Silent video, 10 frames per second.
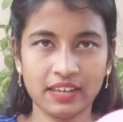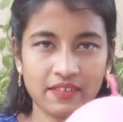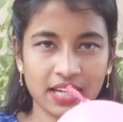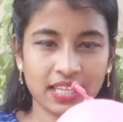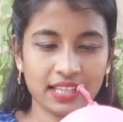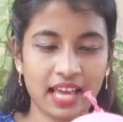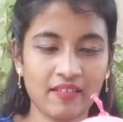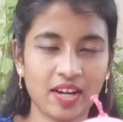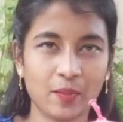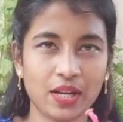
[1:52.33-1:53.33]
இவங்க தான்
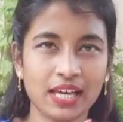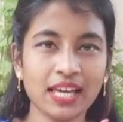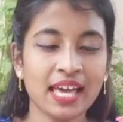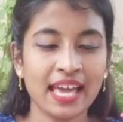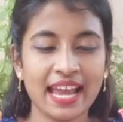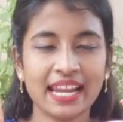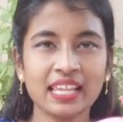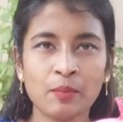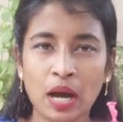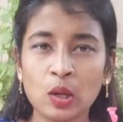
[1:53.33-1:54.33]
தேவை நம்மளுக்கு ஏன்னா
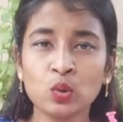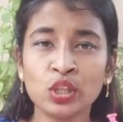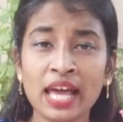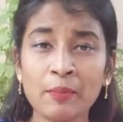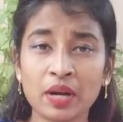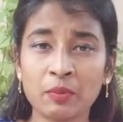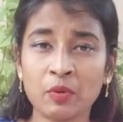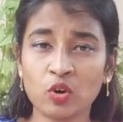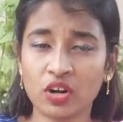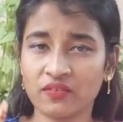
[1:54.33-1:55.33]
இந்த பலூன்னா இப்போ
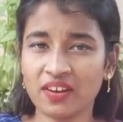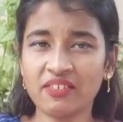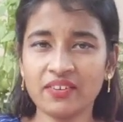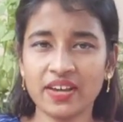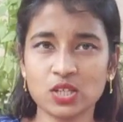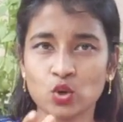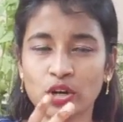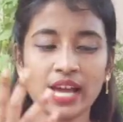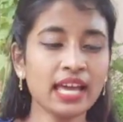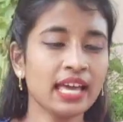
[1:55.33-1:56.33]
நம்மளோட ஃப்ளவர் வேஸோட